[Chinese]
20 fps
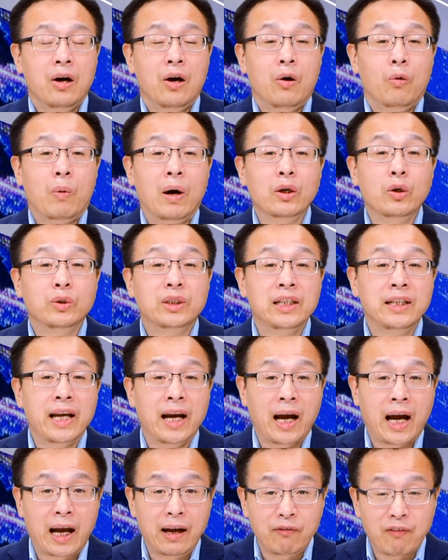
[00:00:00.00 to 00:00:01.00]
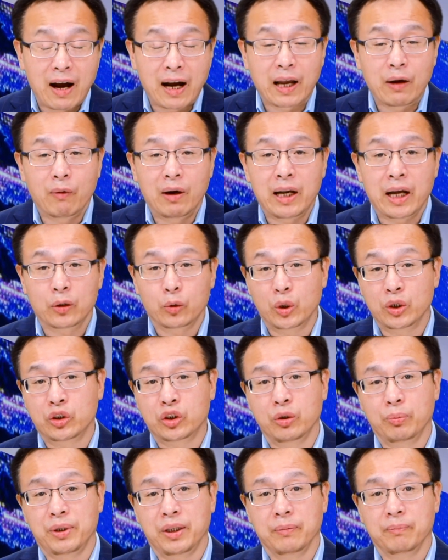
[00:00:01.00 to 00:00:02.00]
网友今天还发给我两段
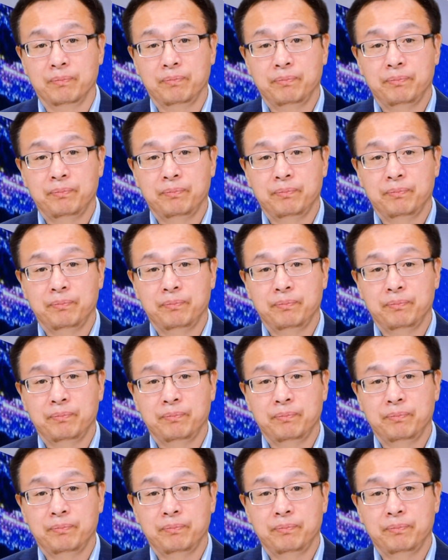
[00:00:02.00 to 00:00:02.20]
视频，